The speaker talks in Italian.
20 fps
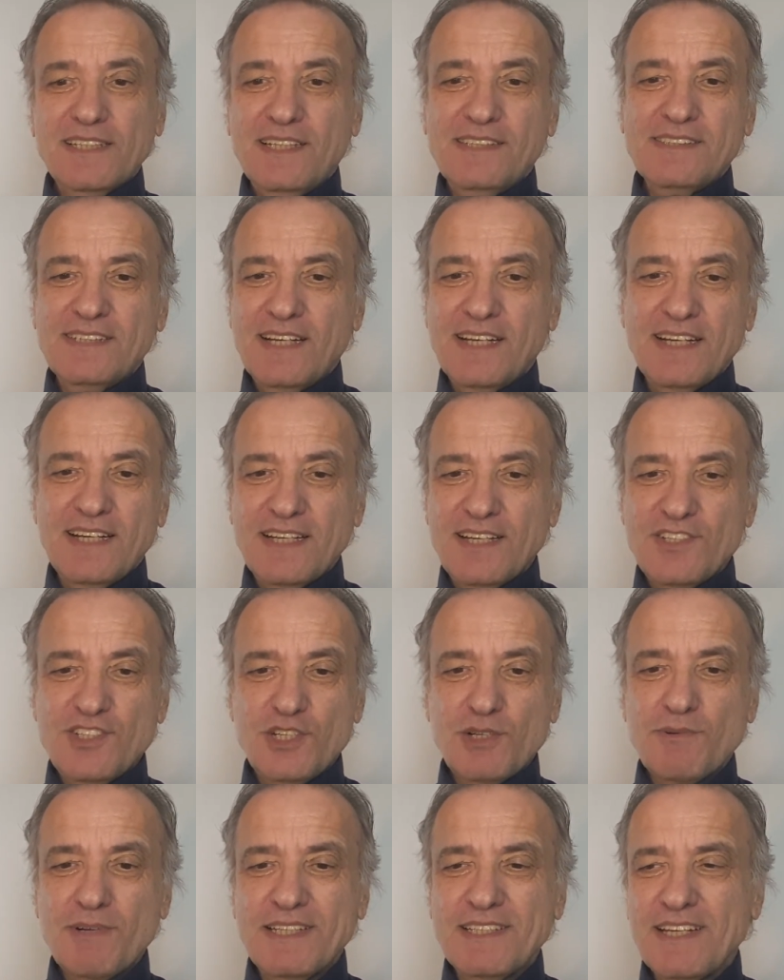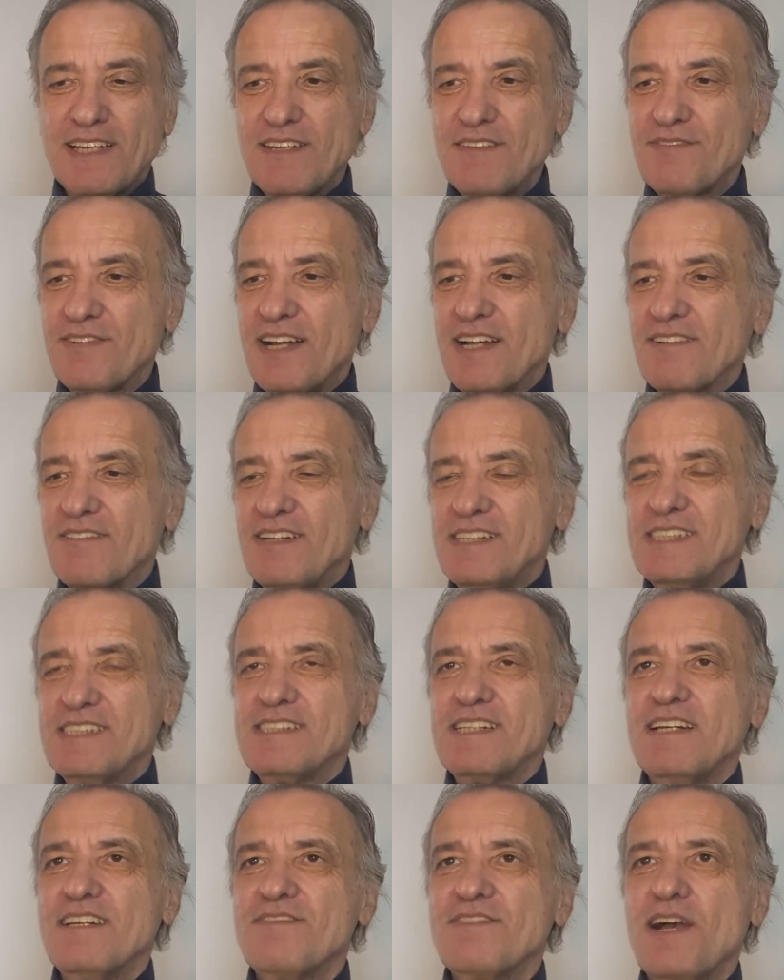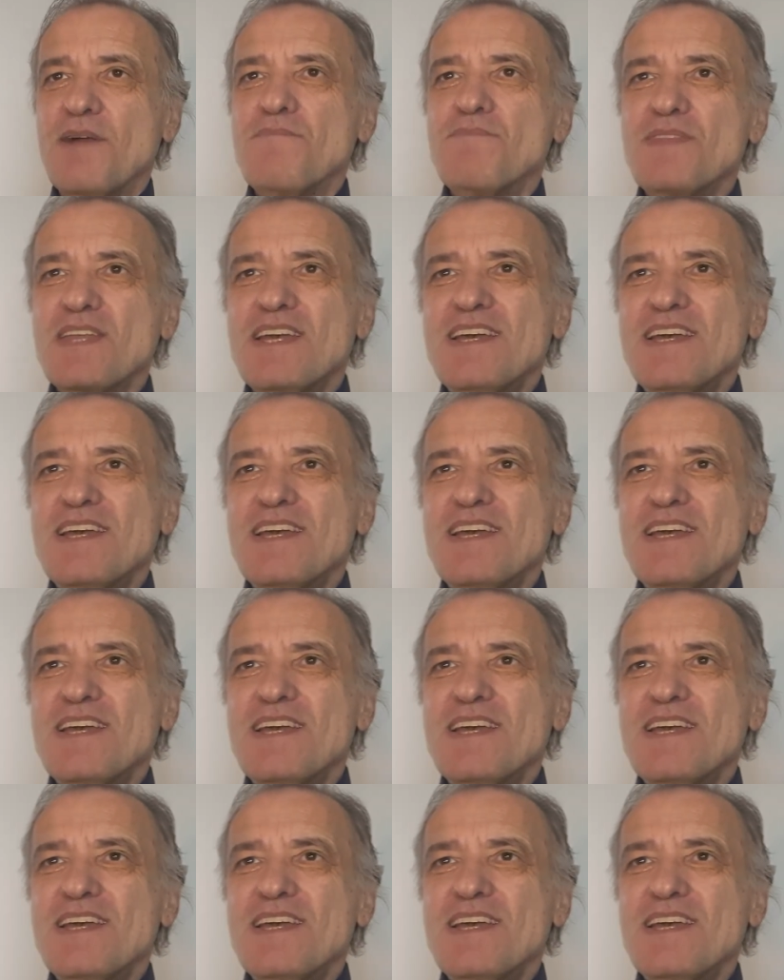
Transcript: era 50 anni fa, 40 anni fa,